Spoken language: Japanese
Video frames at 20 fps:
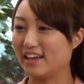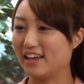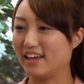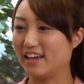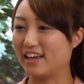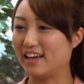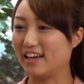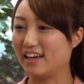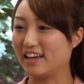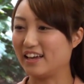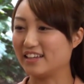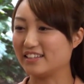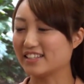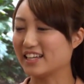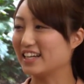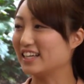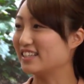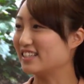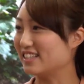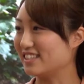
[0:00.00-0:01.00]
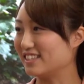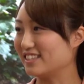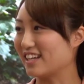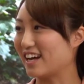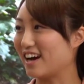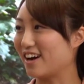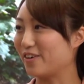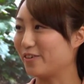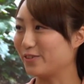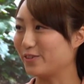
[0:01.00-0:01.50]
えー、チャレンジし
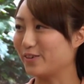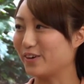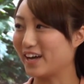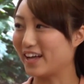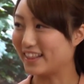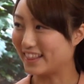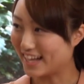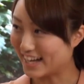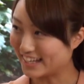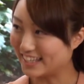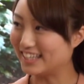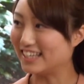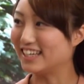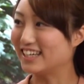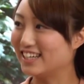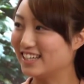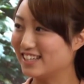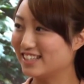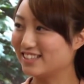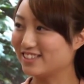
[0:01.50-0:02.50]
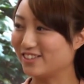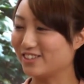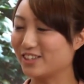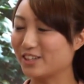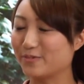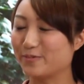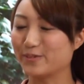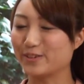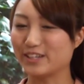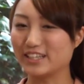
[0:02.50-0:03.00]
たことがないそういっ
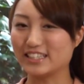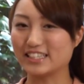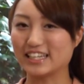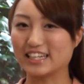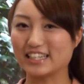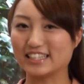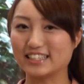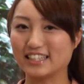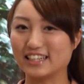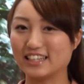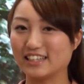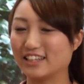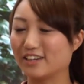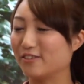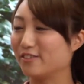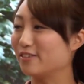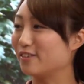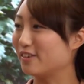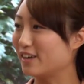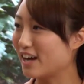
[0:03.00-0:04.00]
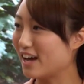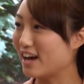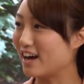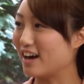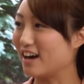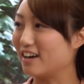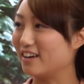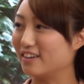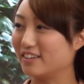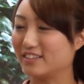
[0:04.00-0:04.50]
たものにチャレンジできたこと
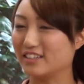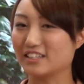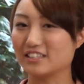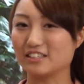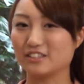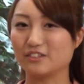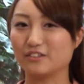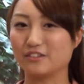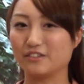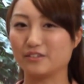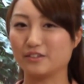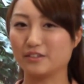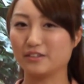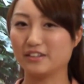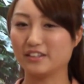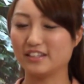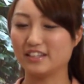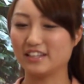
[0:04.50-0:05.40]
が私の